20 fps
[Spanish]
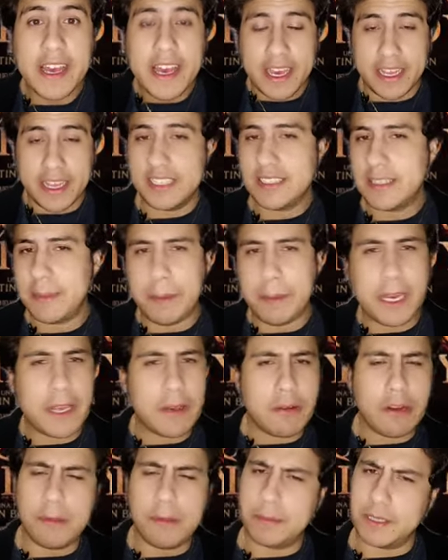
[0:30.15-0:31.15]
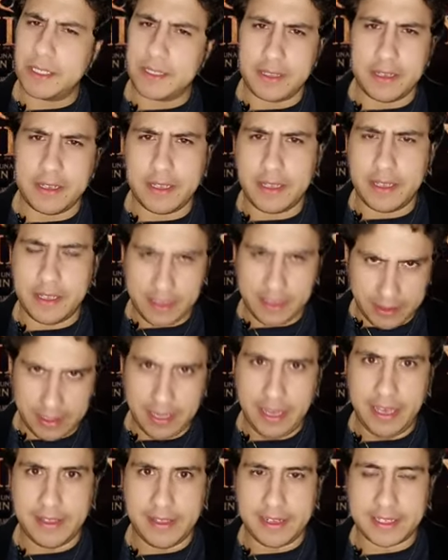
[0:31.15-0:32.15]
En esta película, pues eh,
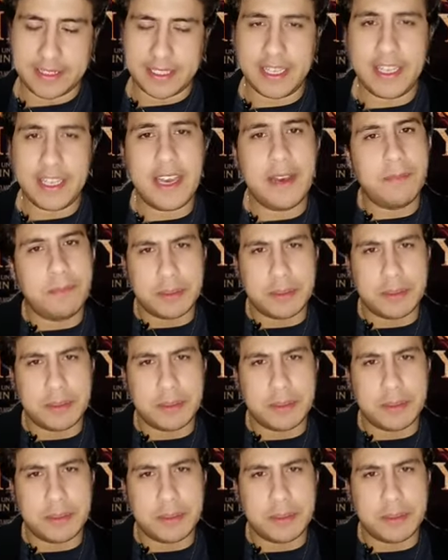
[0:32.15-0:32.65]
la de D'Artagnan,